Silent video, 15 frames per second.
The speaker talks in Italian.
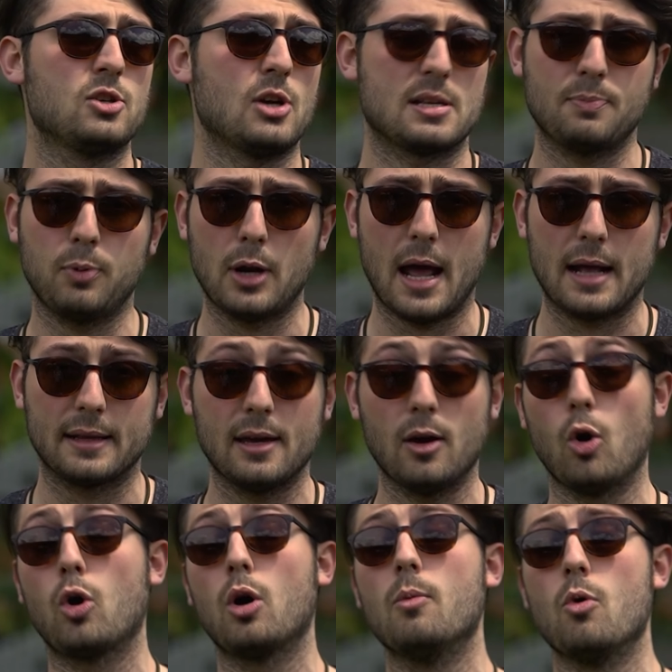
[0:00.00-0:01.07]
ciaspolate
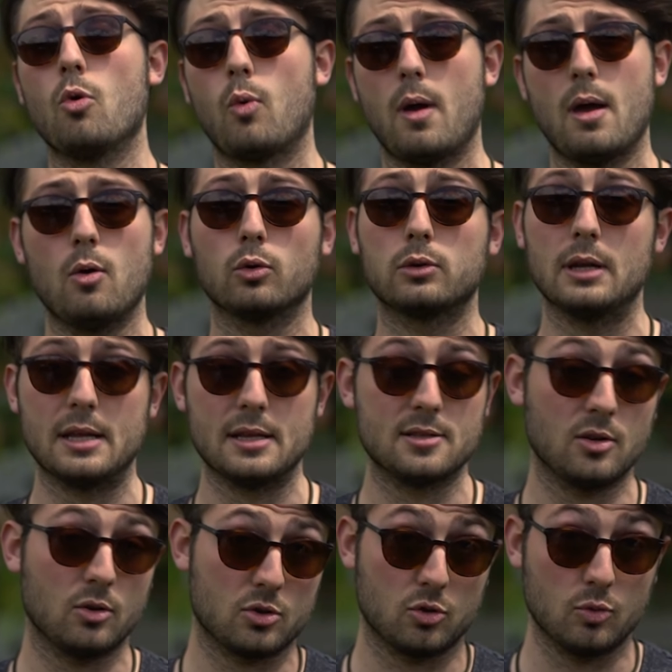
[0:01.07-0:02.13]
o comunque
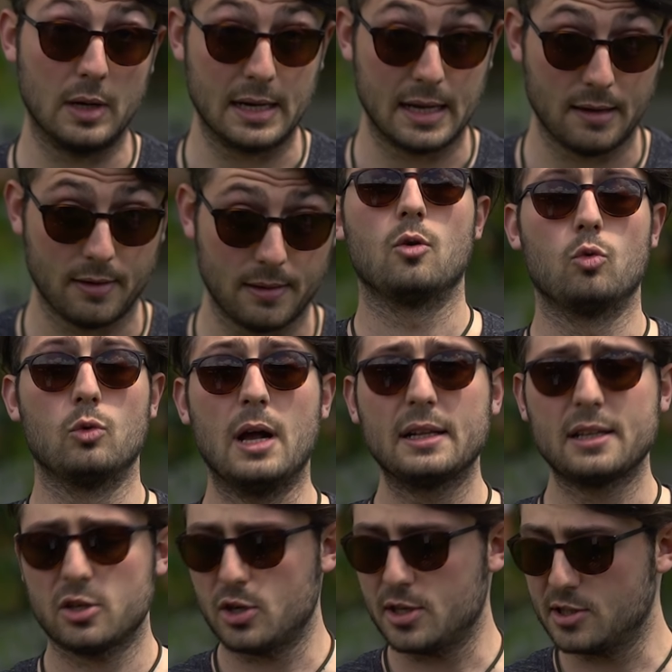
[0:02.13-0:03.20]
utilizzo sulla neve. Un
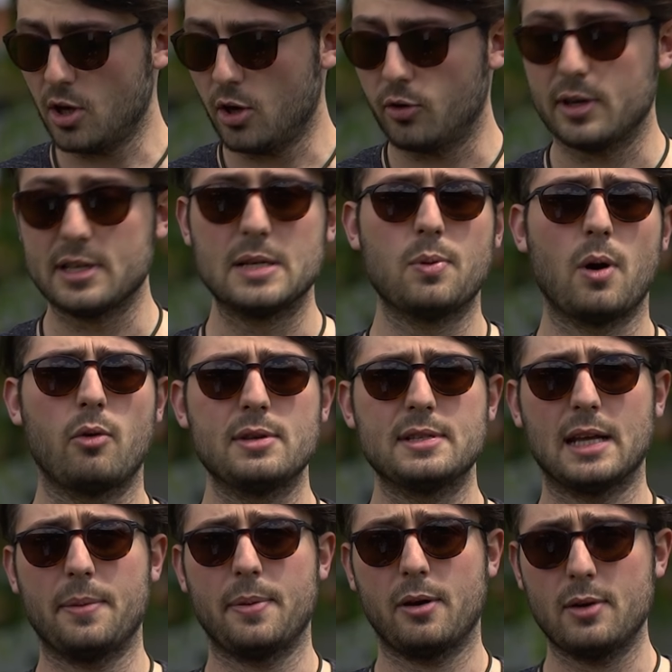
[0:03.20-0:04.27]
altro accessorio che si può
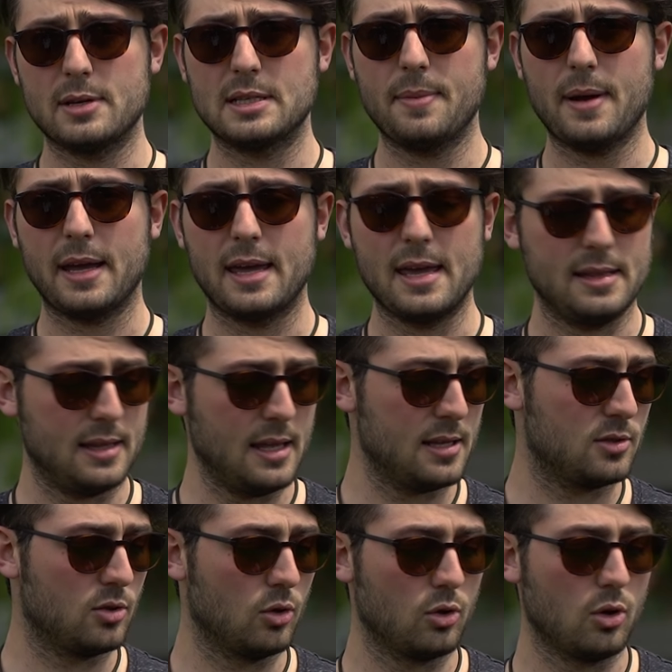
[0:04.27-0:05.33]
acquistare per queste bacchette
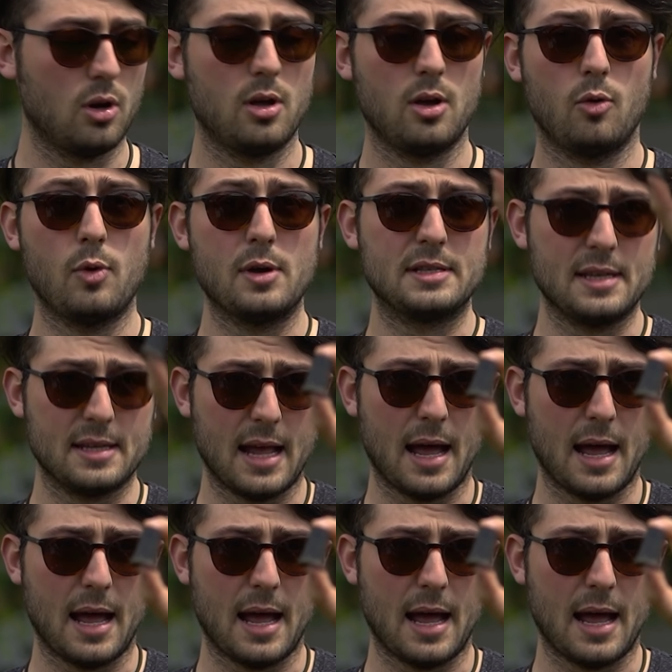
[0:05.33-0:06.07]
sono questi